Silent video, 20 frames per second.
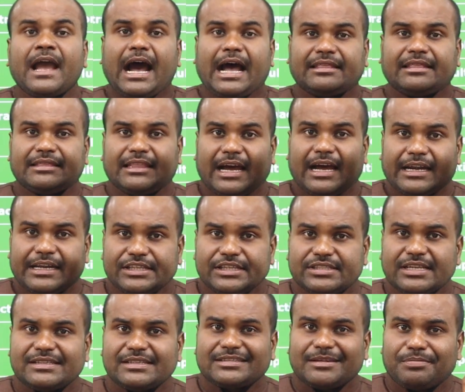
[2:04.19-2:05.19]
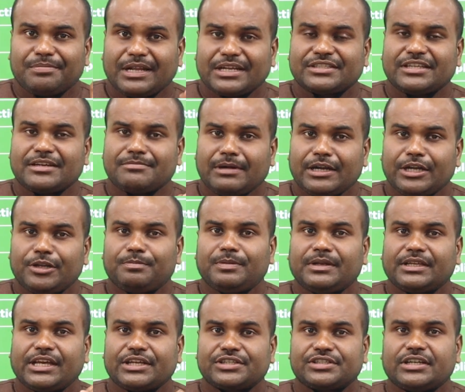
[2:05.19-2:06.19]
அந்த அடிஷன் சப்ராக்ஷன்
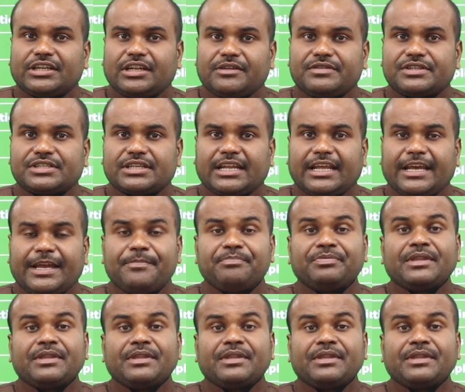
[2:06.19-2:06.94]
மல்டிப்ளிகேஷன் டிவிஷனை